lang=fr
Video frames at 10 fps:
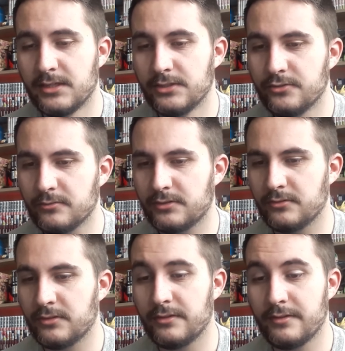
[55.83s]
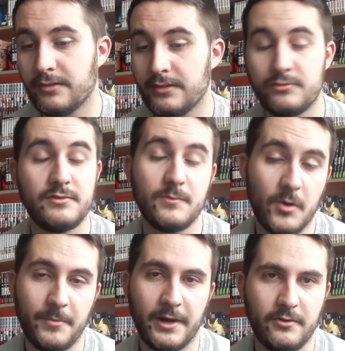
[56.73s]
Donc, euh, excusez-moi
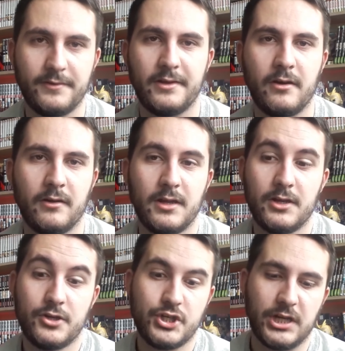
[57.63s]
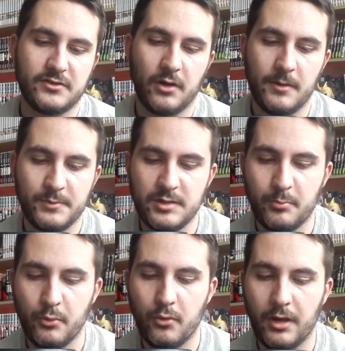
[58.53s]
par ailleurs d'ailleurs, je la sors un petit
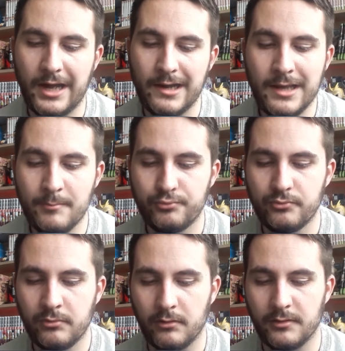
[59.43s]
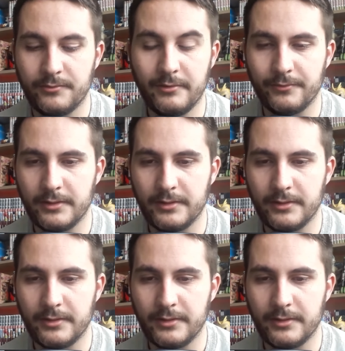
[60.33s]
peu à la bourre. Euh, oui, on